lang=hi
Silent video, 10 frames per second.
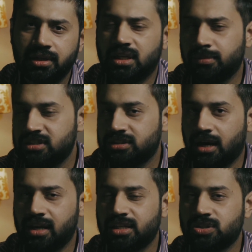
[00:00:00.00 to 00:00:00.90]
जब इस
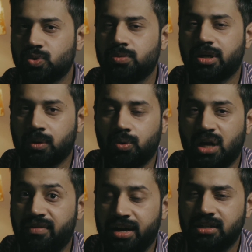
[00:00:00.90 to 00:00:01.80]
साल के शुरू में
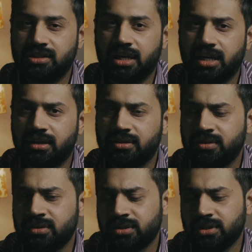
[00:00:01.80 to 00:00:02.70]
कोरोना वायरस आया
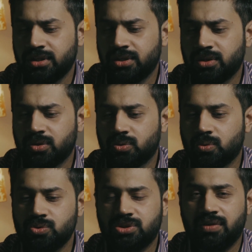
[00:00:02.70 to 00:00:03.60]
तो
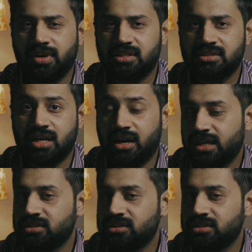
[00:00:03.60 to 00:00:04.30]
उसकी वजह से सारे